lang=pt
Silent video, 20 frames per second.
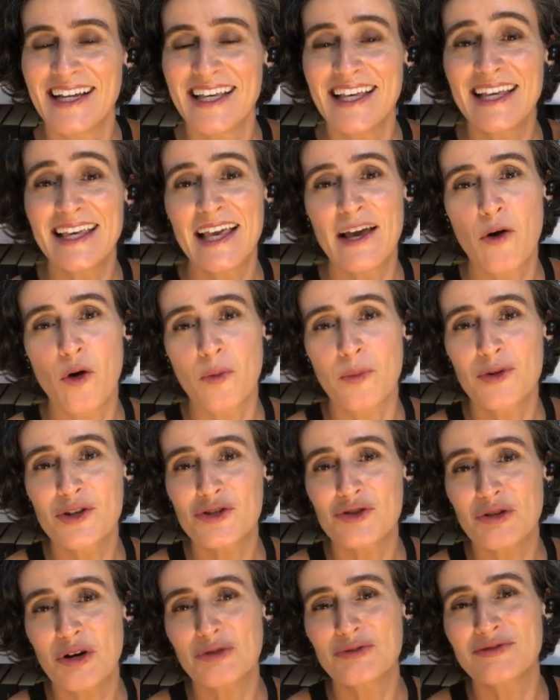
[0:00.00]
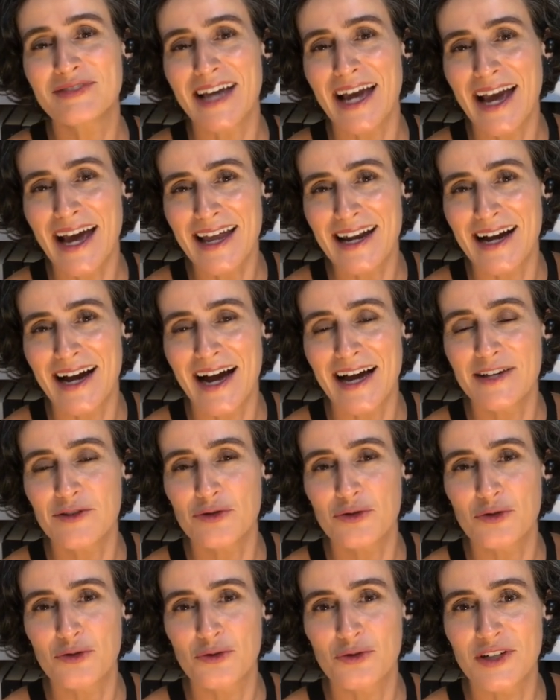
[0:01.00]
e como isso altera a
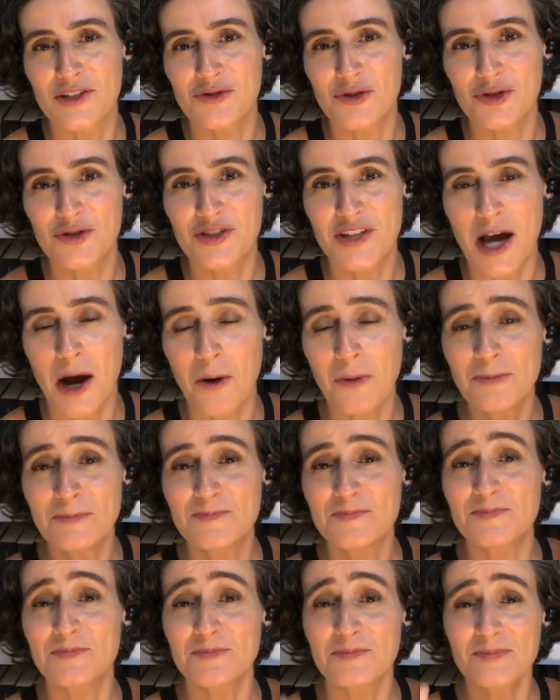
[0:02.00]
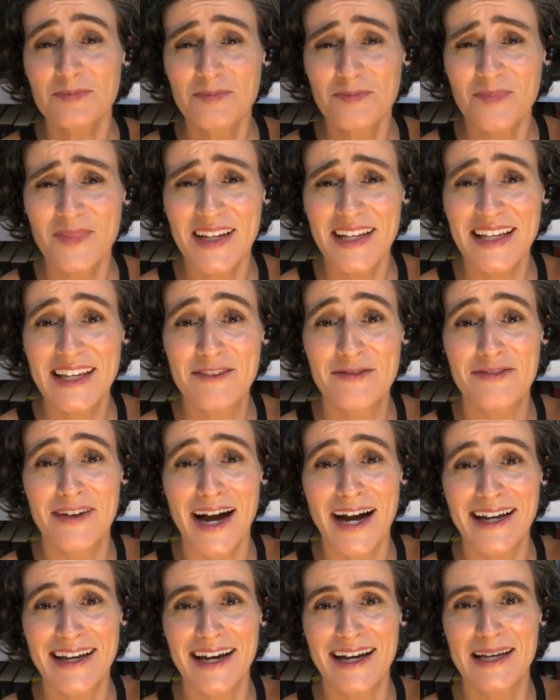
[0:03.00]
estrutura social e
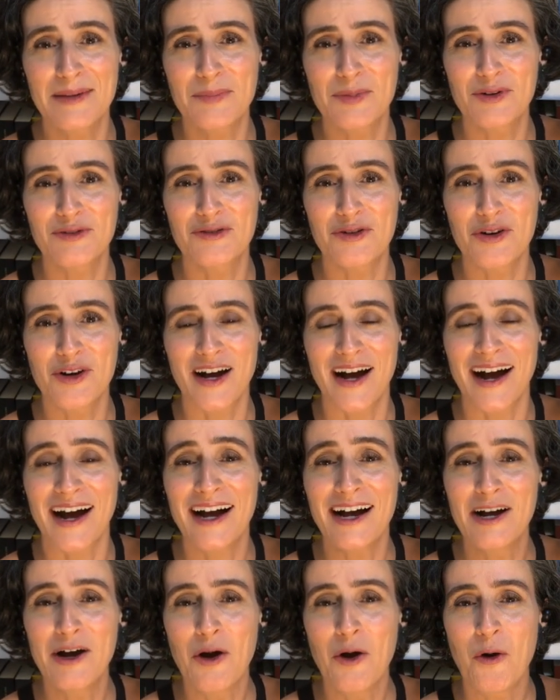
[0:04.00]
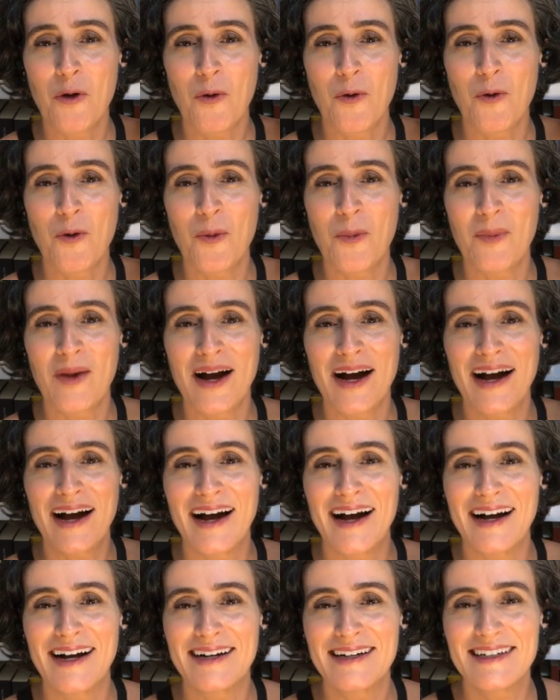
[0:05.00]
vai aí provocar
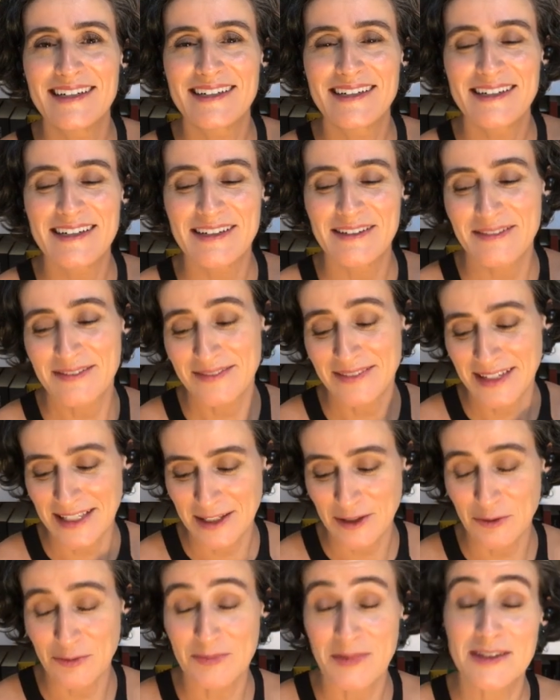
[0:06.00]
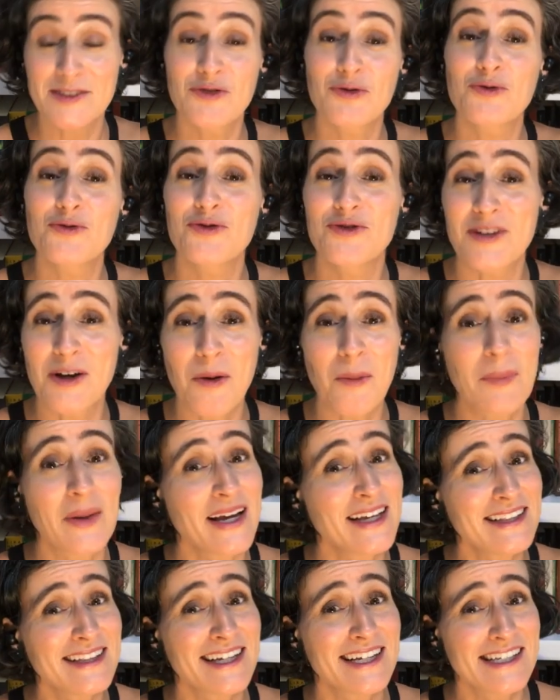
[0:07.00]
uma, enfim, uma discussão
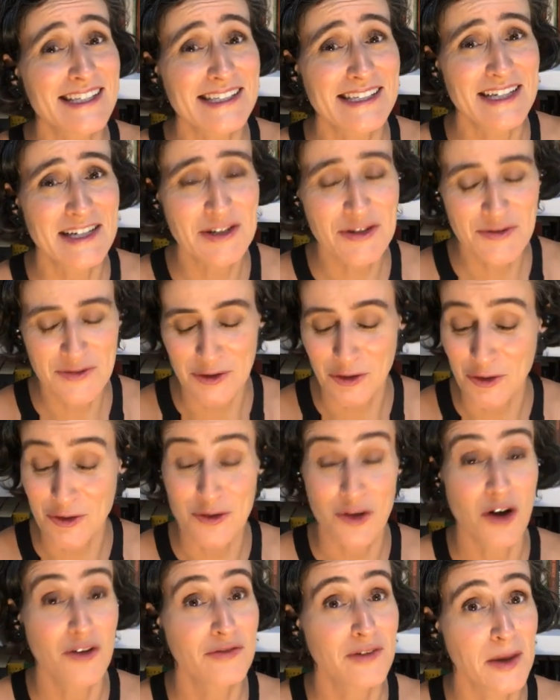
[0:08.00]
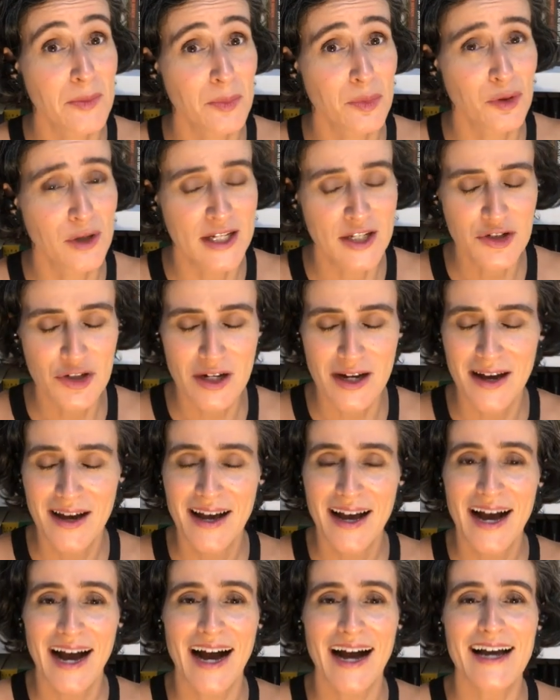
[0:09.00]
bem interessante, filosófica e política
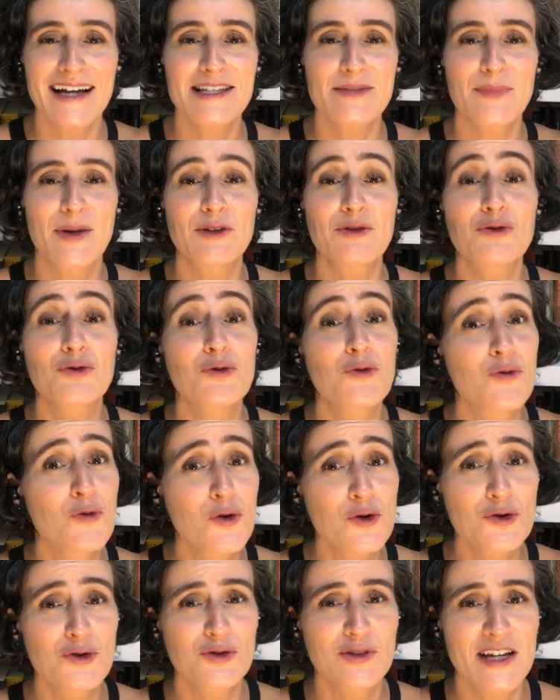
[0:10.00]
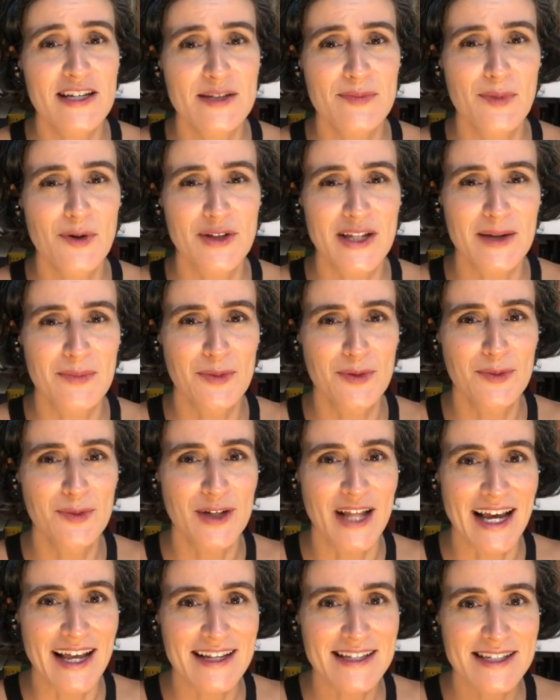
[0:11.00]
a respeito do uso desse poder por
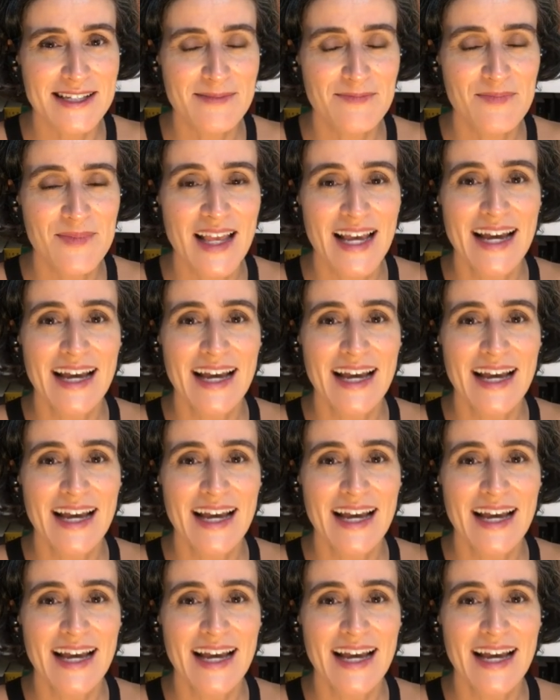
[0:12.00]
mulheres.